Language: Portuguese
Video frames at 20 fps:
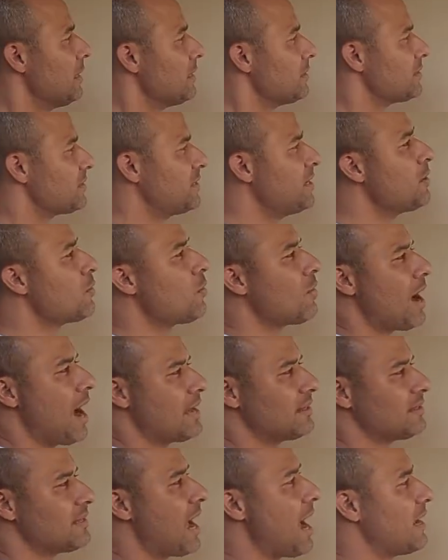Cinco
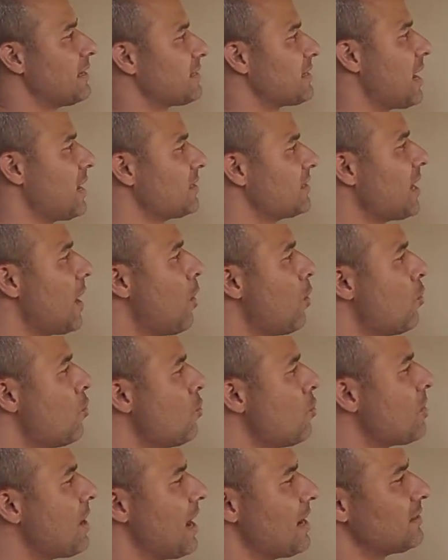casais, casal 1,
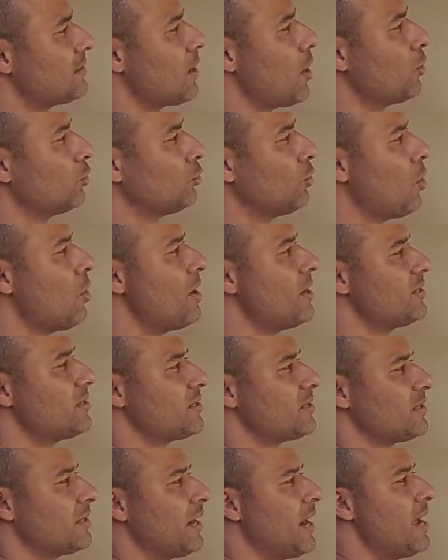um, casal
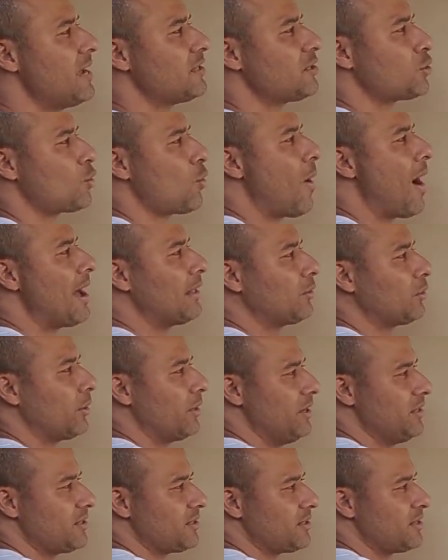2, 3, 4
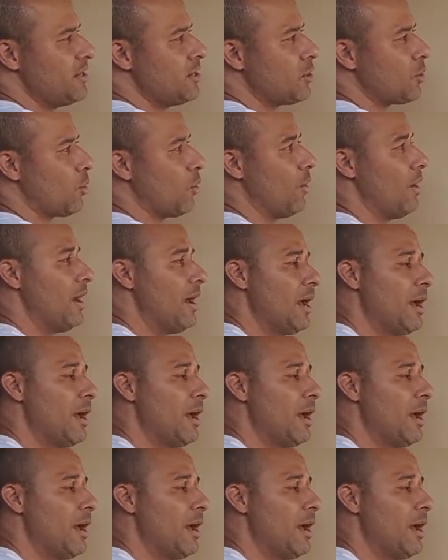e 5.